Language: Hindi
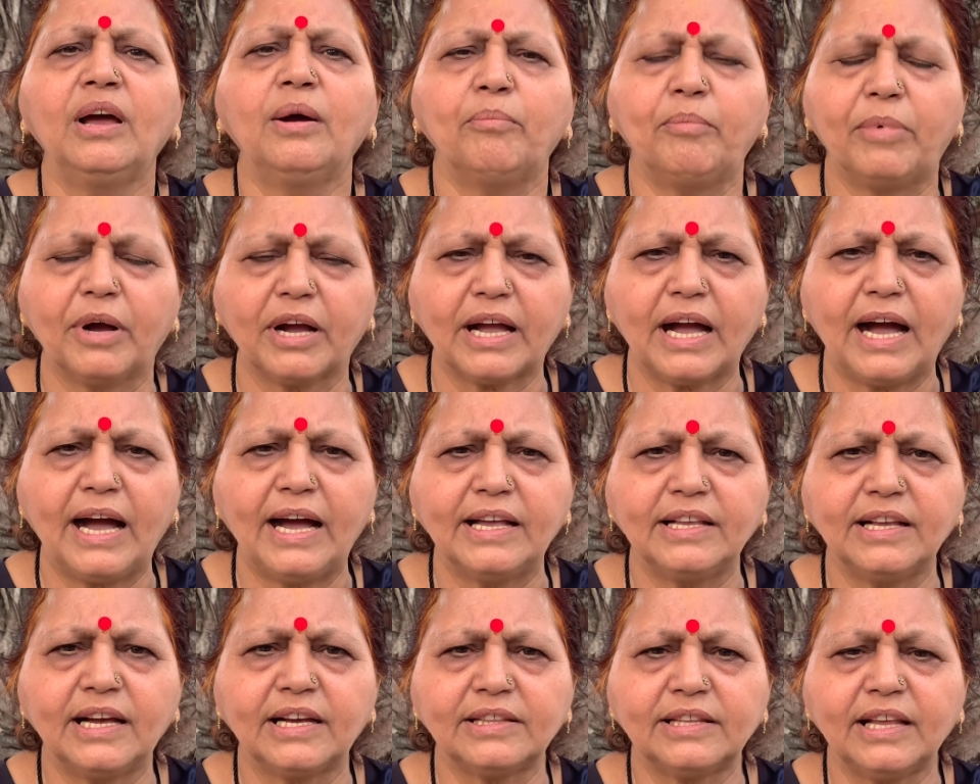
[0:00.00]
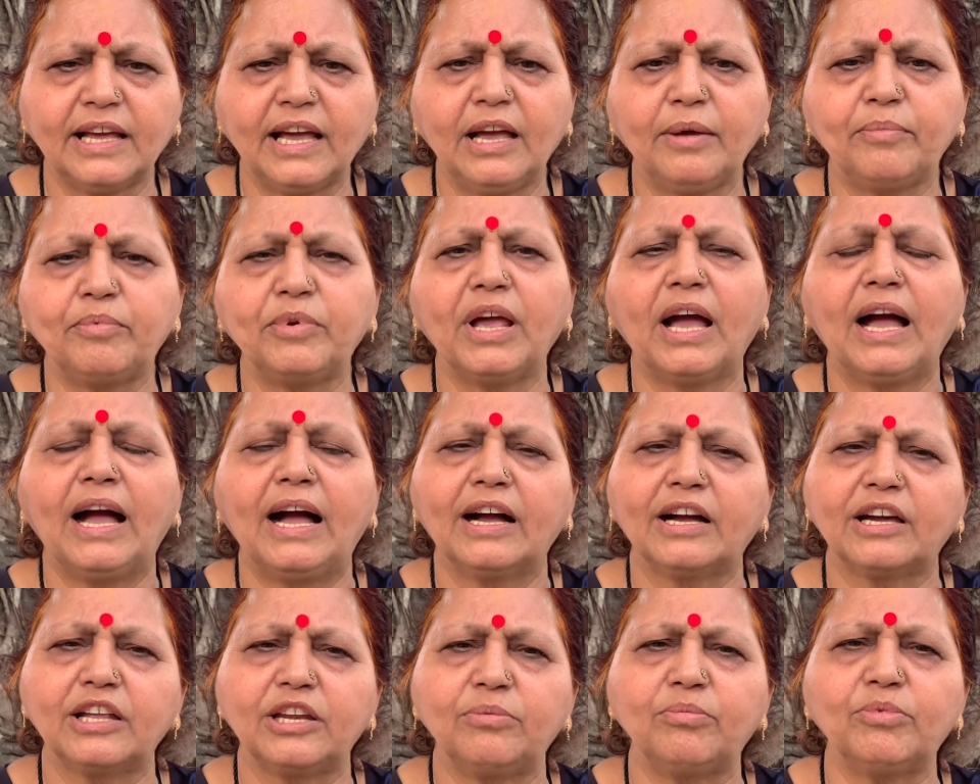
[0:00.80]
पकाया जाता है फिर
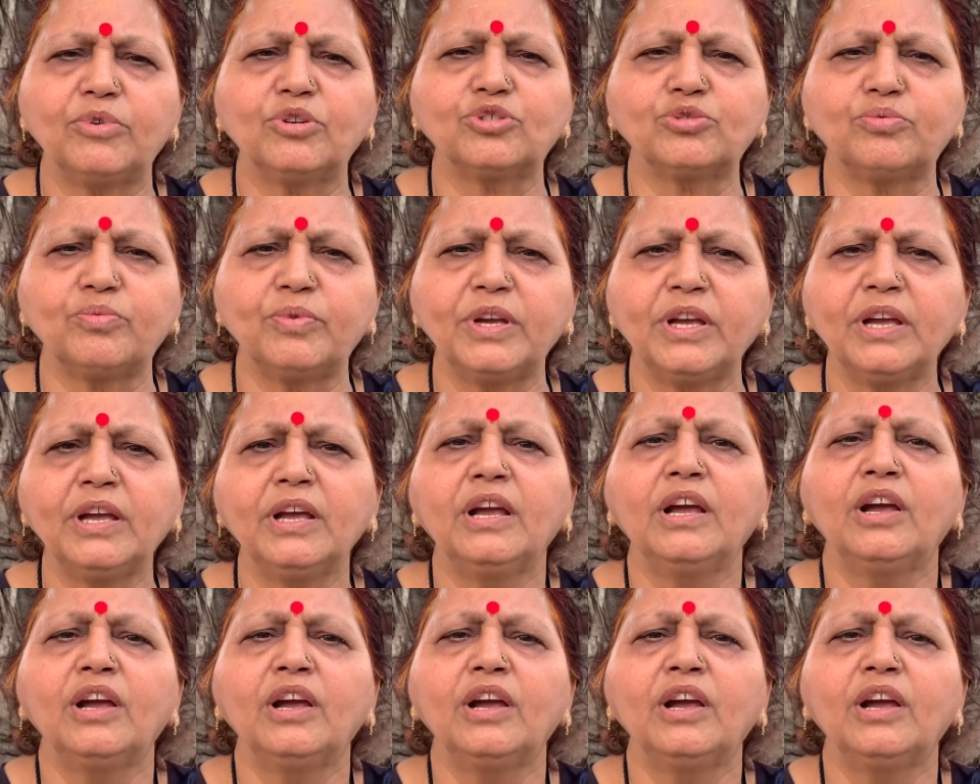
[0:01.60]
आखिरी में उसमें